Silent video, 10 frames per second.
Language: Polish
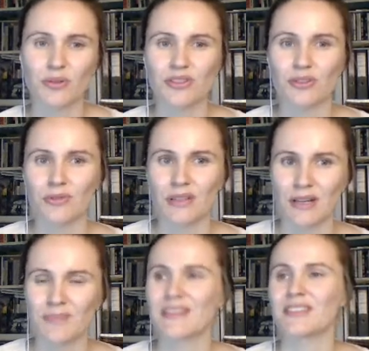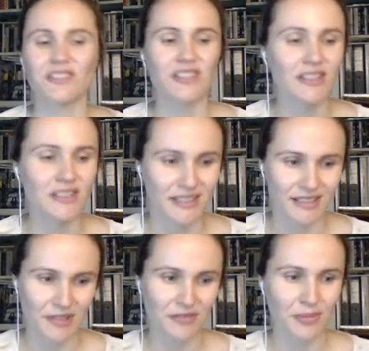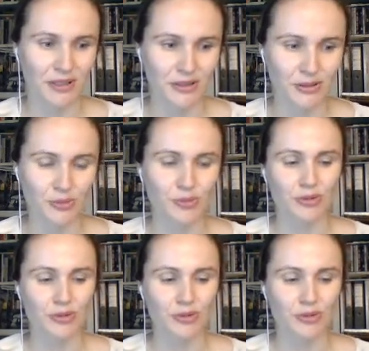podział na dzielnice w Paryżu,